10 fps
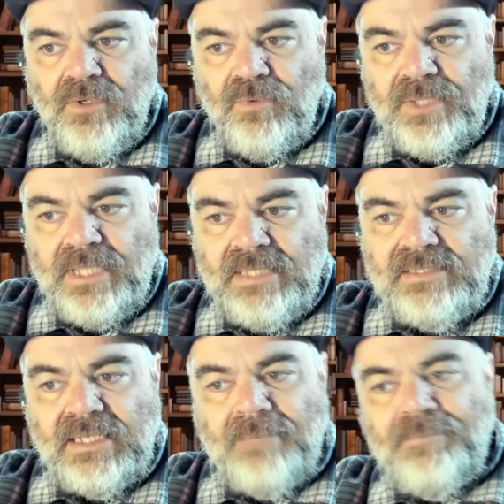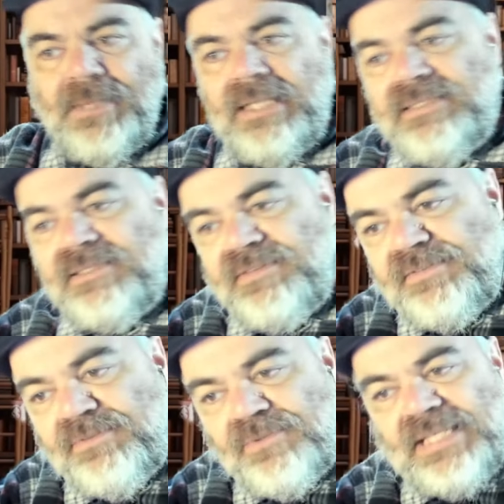O que esse
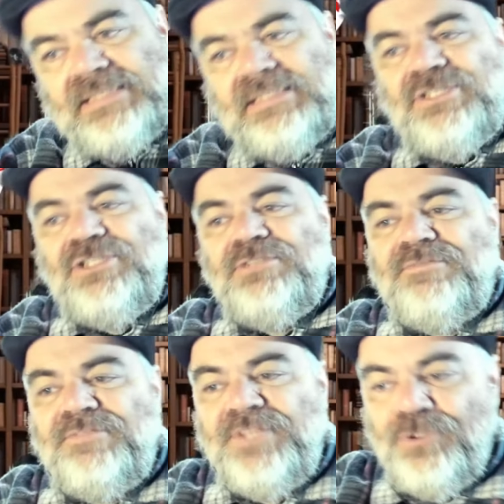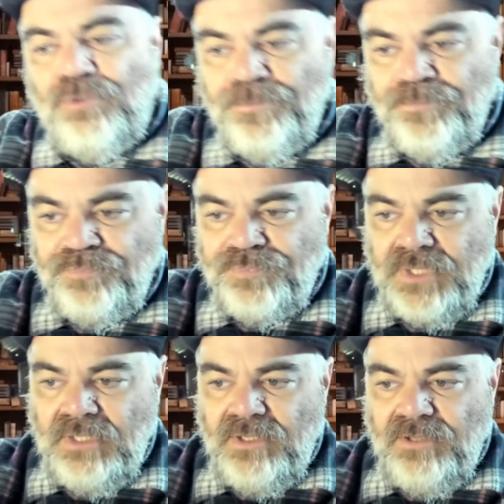rapaz, que esse indivíduo
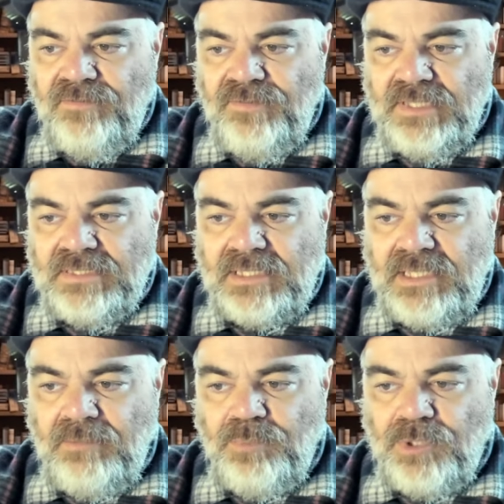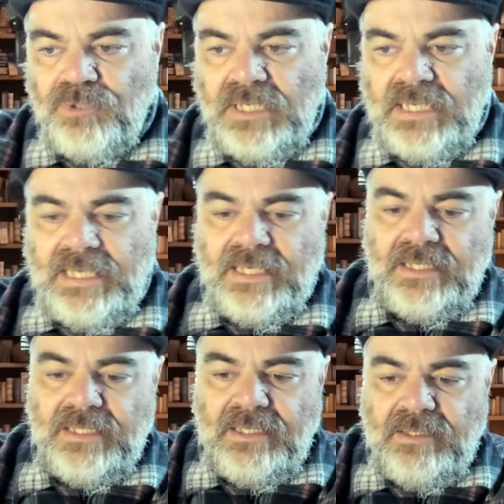fez aqui em Porto Alegre,
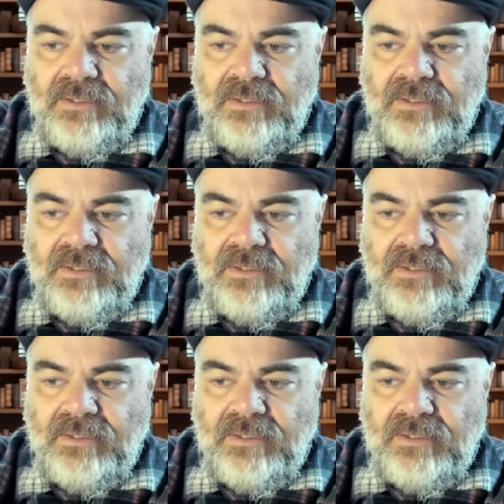né?